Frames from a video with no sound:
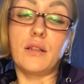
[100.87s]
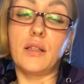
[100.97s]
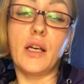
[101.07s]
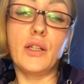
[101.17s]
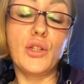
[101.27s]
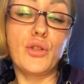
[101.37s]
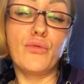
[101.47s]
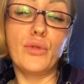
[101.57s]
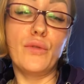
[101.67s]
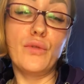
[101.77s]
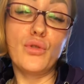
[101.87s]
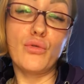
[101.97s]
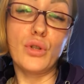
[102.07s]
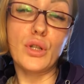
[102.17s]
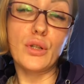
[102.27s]
Я ничего не вижу
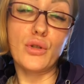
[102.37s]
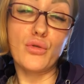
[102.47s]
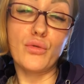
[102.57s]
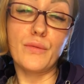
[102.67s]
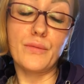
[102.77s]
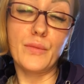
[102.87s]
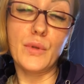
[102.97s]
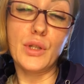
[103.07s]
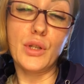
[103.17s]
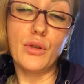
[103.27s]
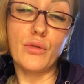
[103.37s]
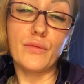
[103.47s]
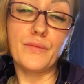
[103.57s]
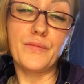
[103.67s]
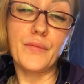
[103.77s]
и не слышу без нее.
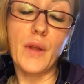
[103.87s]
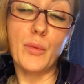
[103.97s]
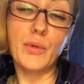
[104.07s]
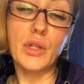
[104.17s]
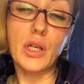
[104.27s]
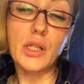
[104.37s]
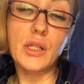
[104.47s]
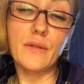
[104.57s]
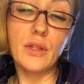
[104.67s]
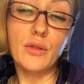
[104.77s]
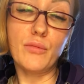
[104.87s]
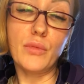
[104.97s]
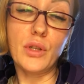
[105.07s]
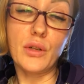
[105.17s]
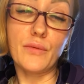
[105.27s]
Я потерялся в этом
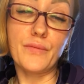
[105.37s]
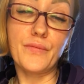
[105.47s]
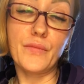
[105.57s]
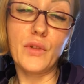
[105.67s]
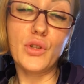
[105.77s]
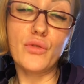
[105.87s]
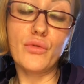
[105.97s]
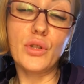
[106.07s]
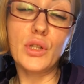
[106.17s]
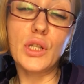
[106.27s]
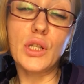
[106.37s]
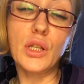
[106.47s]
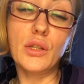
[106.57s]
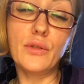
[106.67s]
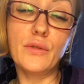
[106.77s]
мире. Ничего не
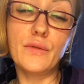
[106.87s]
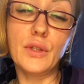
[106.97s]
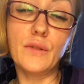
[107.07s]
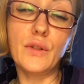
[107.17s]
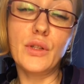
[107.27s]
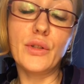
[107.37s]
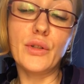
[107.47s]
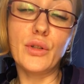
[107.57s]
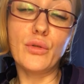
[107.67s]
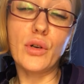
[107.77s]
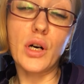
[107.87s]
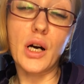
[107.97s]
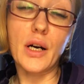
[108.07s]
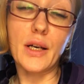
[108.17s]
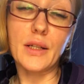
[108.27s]
ценил, не видел ее,
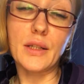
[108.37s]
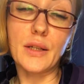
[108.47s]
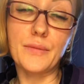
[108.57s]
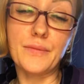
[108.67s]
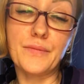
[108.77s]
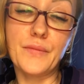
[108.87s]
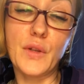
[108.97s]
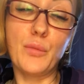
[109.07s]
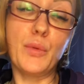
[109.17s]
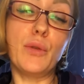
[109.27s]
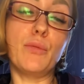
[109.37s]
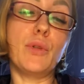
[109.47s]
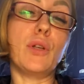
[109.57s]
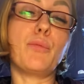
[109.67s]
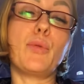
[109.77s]
какая она. Теперь
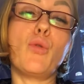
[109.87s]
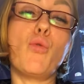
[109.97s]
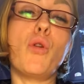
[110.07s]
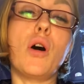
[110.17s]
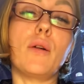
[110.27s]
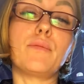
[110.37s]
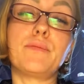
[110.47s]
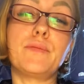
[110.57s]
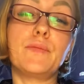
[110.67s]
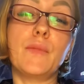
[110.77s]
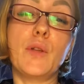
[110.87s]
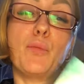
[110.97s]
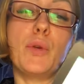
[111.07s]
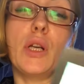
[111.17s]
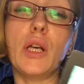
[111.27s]
мне плохо.
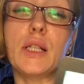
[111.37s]
Теперь я